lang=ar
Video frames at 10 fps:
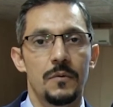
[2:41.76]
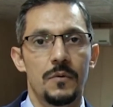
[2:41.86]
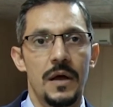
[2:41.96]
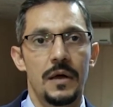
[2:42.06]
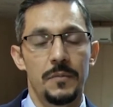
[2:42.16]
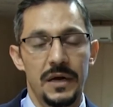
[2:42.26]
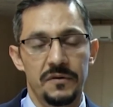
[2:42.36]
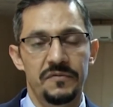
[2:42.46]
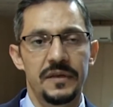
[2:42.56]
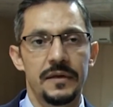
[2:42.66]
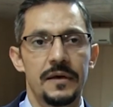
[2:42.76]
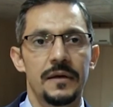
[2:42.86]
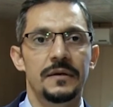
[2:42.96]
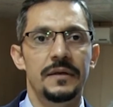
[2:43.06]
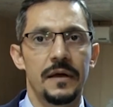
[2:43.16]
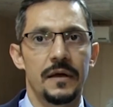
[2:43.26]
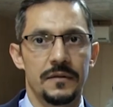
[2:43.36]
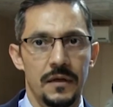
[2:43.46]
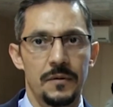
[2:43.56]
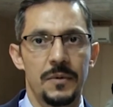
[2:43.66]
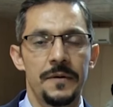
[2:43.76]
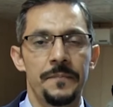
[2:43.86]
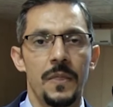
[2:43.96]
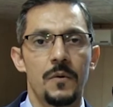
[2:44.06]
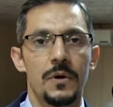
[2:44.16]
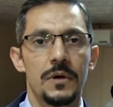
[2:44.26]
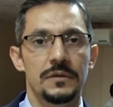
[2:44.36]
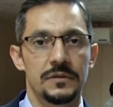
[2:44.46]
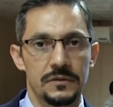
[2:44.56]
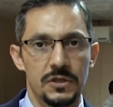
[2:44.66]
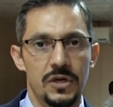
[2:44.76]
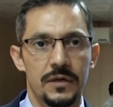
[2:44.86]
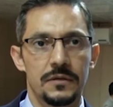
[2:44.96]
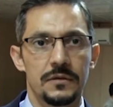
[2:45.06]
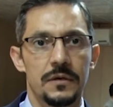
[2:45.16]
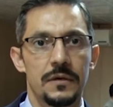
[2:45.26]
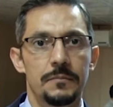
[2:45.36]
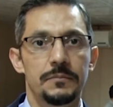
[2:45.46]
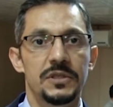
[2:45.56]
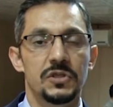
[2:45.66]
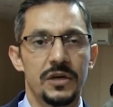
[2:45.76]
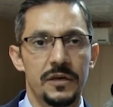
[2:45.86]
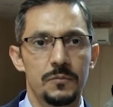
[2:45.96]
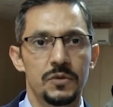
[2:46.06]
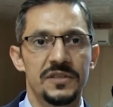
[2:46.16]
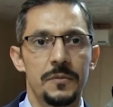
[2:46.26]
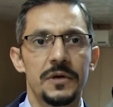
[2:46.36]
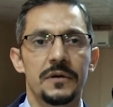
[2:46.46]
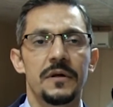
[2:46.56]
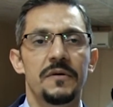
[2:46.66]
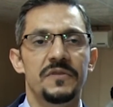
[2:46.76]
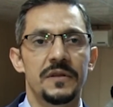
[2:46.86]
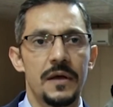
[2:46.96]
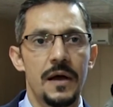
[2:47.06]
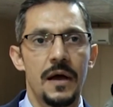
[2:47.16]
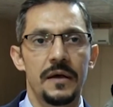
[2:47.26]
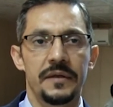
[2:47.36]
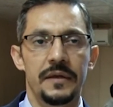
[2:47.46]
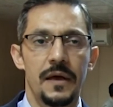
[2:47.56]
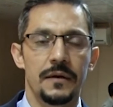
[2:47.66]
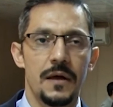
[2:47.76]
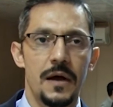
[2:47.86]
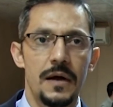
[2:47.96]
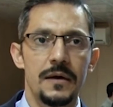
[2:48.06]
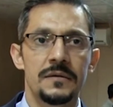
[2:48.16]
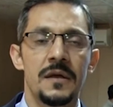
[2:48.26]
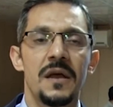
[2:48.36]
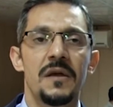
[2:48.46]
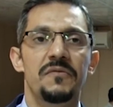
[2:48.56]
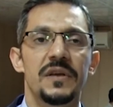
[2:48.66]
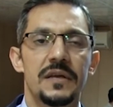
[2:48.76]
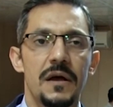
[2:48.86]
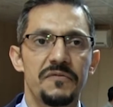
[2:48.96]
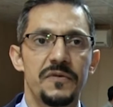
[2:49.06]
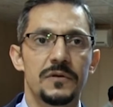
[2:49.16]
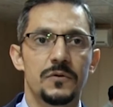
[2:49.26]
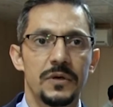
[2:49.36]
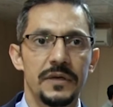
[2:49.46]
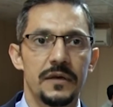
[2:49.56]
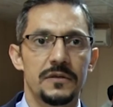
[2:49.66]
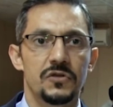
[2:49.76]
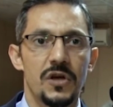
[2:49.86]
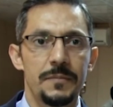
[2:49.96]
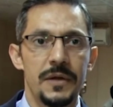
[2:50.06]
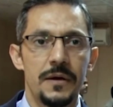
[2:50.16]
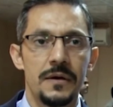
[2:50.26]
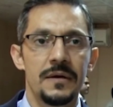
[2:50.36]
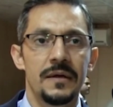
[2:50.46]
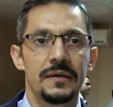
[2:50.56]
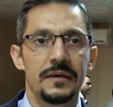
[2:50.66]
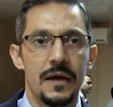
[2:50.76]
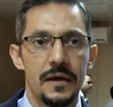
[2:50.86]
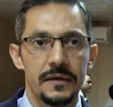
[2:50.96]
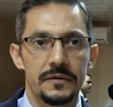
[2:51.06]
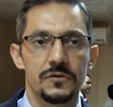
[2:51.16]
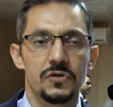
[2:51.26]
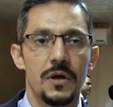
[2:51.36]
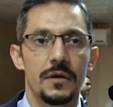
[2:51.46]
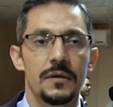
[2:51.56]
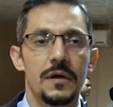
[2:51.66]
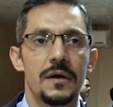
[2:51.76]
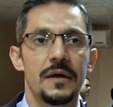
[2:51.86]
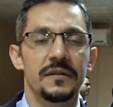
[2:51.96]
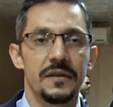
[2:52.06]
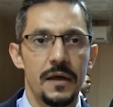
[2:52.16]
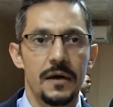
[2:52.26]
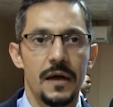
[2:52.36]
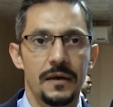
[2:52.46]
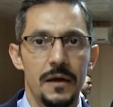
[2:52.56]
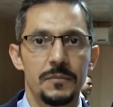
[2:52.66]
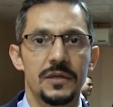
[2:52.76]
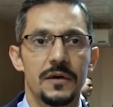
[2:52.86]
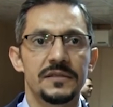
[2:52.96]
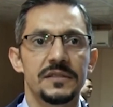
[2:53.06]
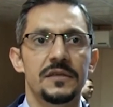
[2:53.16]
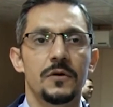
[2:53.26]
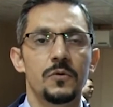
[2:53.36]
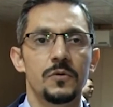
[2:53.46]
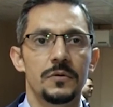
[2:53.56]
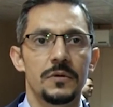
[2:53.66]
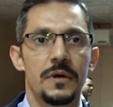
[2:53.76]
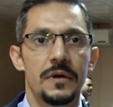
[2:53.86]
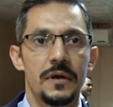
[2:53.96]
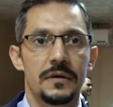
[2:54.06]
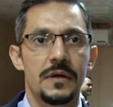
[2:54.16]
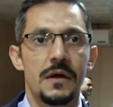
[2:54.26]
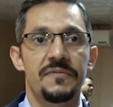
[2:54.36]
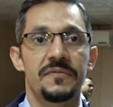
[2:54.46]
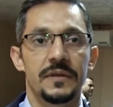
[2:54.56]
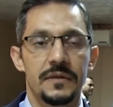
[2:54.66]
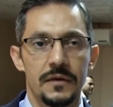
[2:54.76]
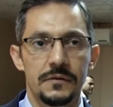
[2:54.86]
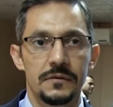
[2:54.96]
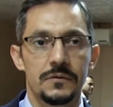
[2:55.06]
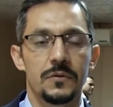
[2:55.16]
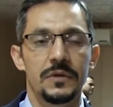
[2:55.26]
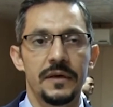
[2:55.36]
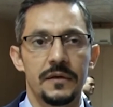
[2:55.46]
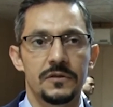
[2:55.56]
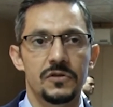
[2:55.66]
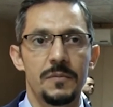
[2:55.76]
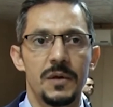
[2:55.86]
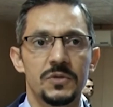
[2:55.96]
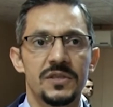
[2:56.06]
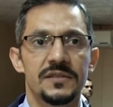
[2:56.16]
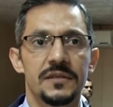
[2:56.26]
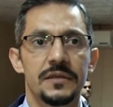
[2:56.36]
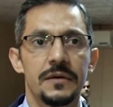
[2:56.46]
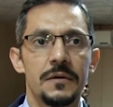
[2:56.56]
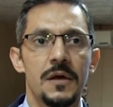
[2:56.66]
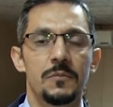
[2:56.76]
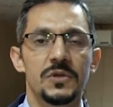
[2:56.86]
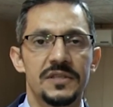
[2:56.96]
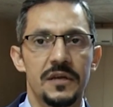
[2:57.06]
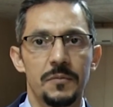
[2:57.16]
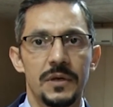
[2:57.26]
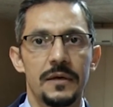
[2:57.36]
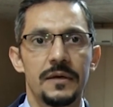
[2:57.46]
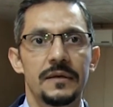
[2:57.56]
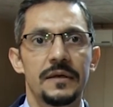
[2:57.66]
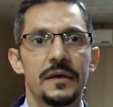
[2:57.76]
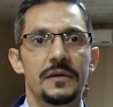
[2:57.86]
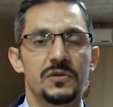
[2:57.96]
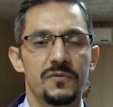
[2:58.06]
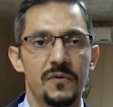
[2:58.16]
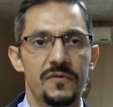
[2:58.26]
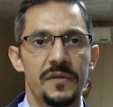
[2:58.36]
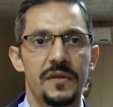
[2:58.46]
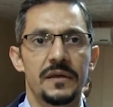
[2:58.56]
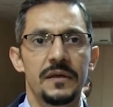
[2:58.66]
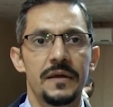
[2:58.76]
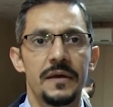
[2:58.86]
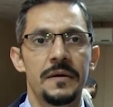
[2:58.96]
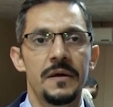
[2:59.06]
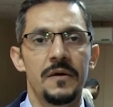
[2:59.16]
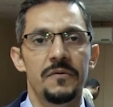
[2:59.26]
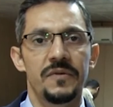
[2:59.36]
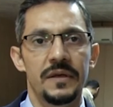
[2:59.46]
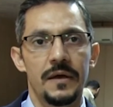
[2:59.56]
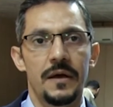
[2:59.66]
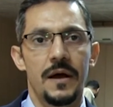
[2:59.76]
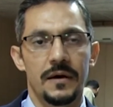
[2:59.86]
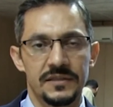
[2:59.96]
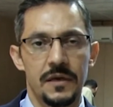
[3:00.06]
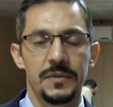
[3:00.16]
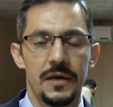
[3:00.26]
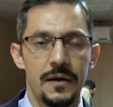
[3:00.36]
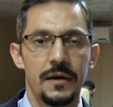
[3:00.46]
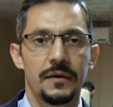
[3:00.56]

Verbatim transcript: والمعرفيه للطلبه. ونشهد آه، بشكل مستمر افتتاح هذه القاعات في كافة كليات الجامعة لغاية إن شاء الله انطلاق العام الدراسي تكون آه، كافة الكليات الجامعة المستنصرية مستكملة للصفوف الذكية في أقسامها